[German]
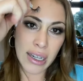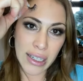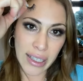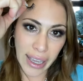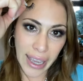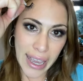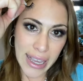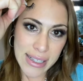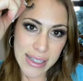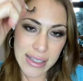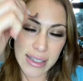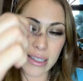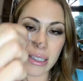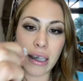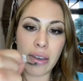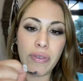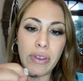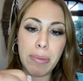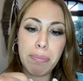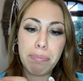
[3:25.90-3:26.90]
die
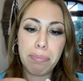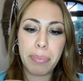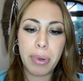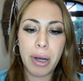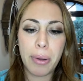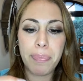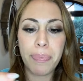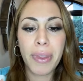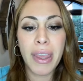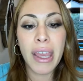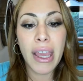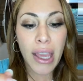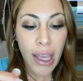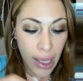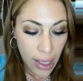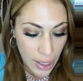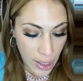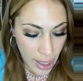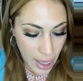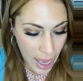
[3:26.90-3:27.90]
restliche Wimper.
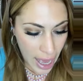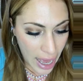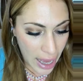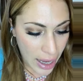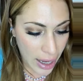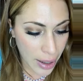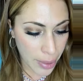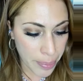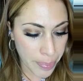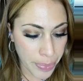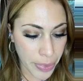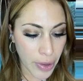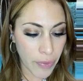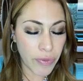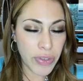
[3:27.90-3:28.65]
Ähm,